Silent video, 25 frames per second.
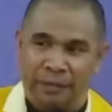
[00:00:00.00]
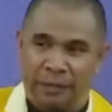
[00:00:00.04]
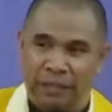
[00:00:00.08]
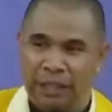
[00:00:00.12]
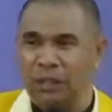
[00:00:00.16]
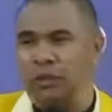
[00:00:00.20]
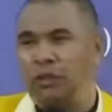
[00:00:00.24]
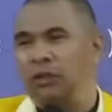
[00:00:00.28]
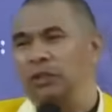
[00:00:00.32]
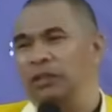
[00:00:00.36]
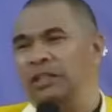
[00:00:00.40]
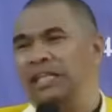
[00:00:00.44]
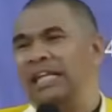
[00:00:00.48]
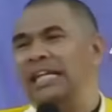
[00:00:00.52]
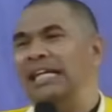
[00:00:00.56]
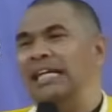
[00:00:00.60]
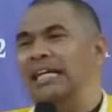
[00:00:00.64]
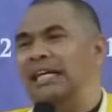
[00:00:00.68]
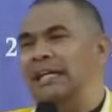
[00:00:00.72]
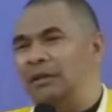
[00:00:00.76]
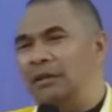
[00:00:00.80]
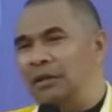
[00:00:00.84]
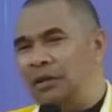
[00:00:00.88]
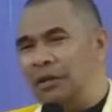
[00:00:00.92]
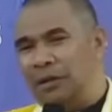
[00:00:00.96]
Itu
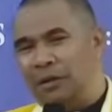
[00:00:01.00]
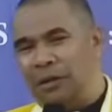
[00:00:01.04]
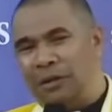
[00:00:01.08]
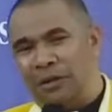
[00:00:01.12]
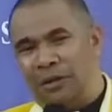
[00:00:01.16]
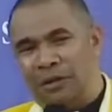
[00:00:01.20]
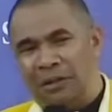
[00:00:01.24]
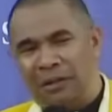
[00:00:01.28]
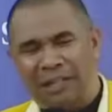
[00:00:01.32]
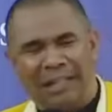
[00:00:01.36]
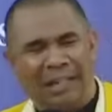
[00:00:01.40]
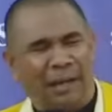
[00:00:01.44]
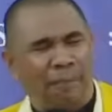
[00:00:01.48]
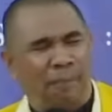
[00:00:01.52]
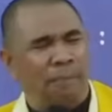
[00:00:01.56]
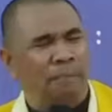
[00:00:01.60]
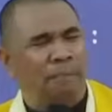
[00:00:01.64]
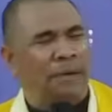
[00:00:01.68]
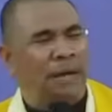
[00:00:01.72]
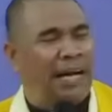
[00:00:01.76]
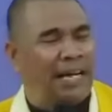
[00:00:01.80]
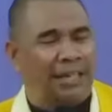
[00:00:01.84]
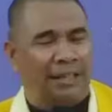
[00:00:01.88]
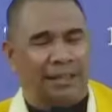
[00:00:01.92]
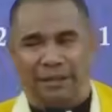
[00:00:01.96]
tiga dulu.
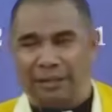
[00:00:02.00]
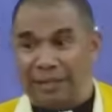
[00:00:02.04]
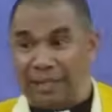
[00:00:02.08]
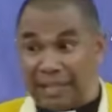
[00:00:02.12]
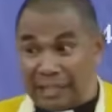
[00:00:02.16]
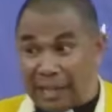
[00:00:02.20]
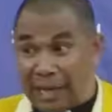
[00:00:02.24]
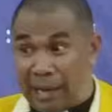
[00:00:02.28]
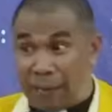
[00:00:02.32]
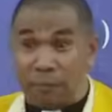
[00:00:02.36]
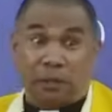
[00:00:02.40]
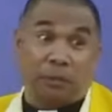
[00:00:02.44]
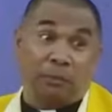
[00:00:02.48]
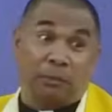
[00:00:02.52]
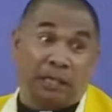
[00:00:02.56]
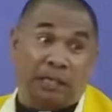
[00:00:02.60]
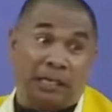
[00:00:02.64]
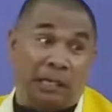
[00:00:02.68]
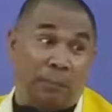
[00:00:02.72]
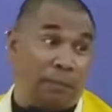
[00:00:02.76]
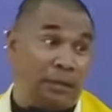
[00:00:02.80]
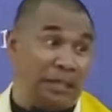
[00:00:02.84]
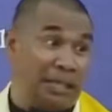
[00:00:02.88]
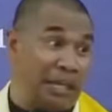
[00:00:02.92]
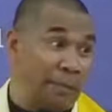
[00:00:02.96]
Keempat, nanti habis baru
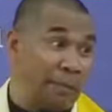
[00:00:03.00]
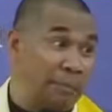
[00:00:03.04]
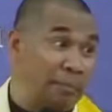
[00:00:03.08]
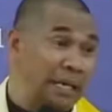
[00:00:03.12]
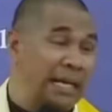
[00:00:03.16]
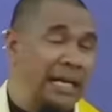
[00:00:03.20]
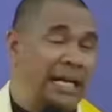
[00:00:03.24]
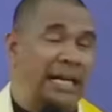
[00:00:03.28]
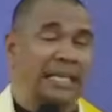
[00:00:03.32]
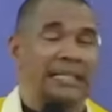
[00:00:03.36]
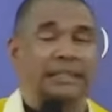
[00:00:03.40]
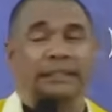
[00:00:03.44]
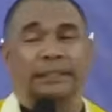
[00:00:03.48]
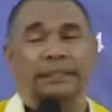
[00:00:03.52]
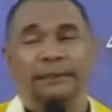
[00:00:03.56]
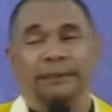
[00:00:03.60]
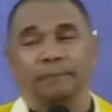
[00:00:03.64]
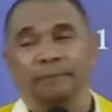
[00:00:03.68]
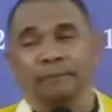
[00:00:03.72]
dia punya implikasi.